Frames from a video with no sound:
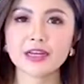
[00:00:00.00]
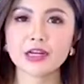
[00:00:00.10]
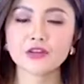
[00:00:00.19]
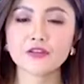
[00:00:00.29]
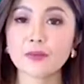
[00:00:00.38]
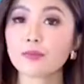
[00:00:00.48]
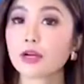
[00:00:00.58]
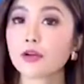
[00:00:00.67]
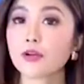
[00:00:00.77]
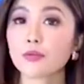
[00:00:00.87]
Hingga
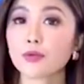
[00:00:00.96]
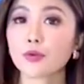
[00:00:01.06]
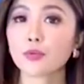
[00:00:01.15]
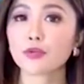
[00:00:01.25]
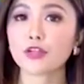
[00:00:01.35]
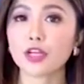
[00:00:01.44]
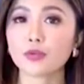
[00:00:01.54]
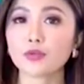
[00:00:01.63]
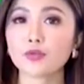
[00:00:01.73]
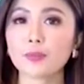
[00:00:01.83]
November
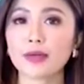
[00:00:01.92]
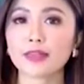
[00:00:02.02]
2021,